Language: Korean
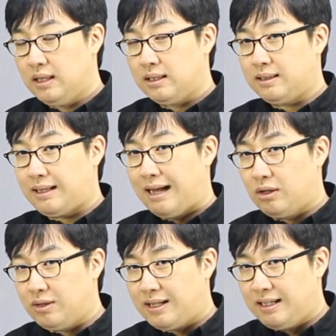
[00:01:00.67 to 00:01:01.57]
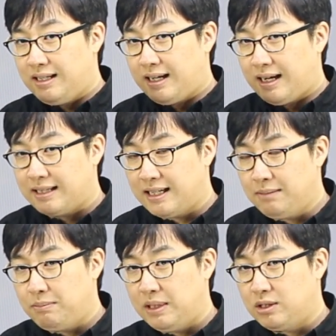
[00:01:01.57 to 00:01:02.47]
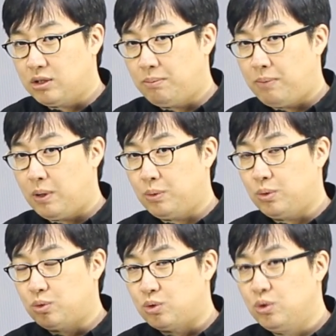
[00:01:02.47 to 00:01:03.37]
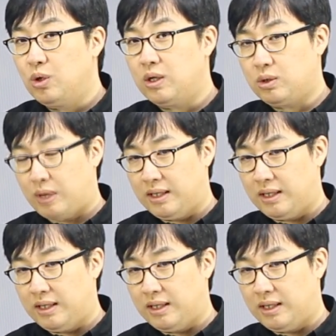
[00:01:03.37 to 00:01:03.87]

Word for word: 그 단어 사이에 가장 밀접하고도 중요한